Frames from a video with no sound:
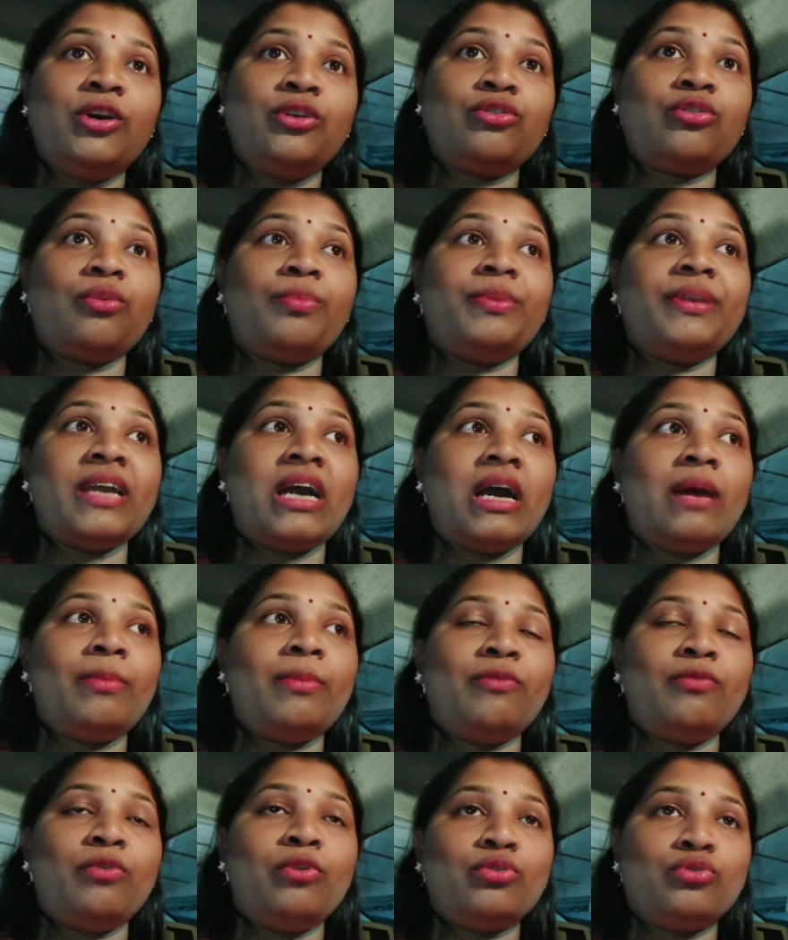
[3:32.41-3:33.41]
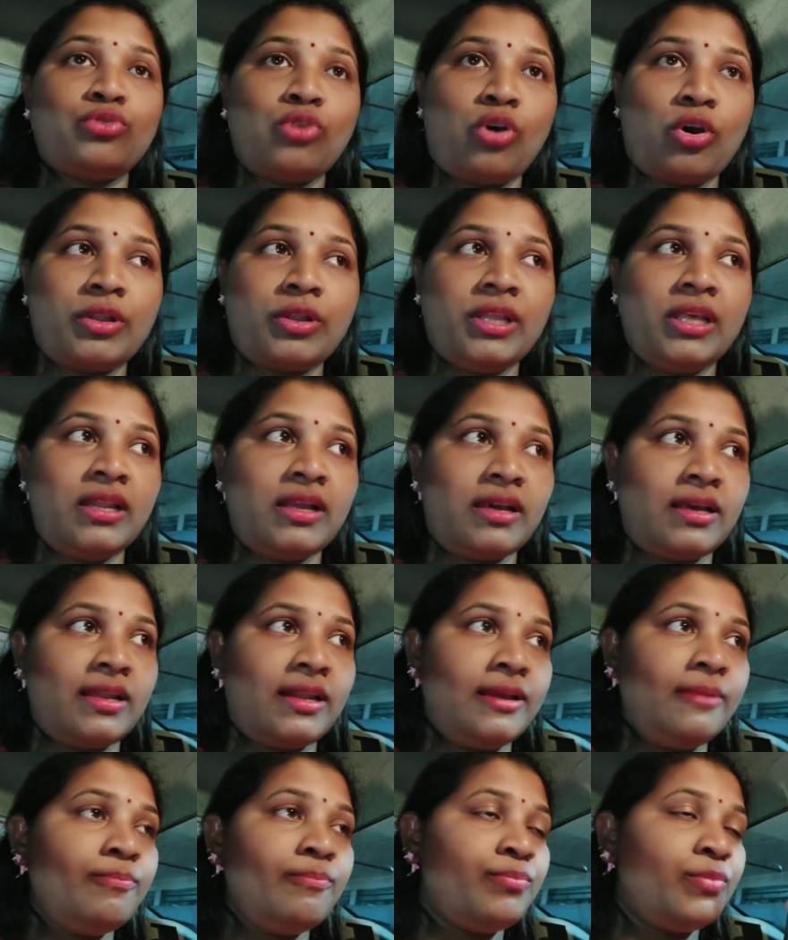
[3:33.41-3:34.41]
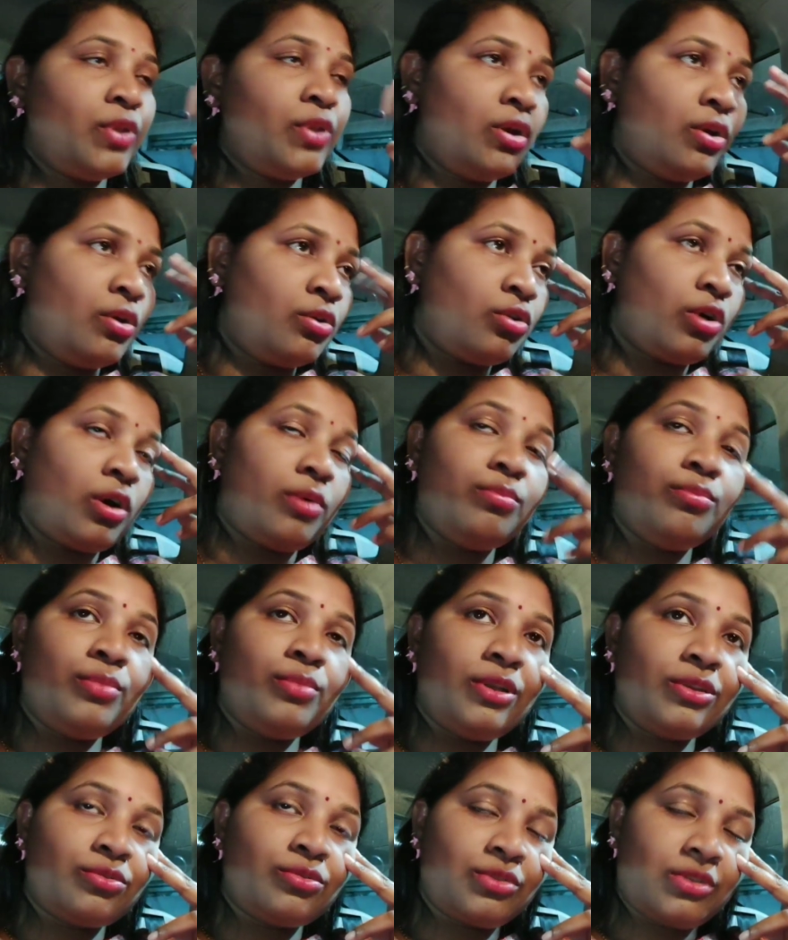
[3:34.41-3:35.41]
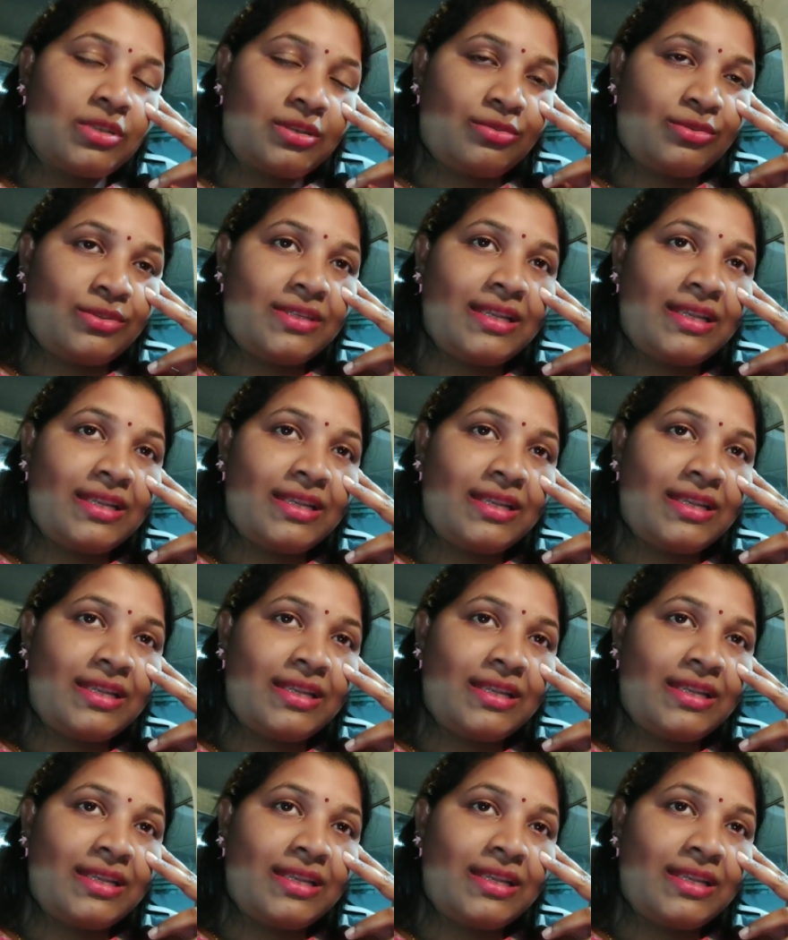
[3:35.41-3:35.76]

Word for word: तो अब यहाँ पे वो लोग स्टॉक नहीं रख रहे हैं तो हमने सोचा उस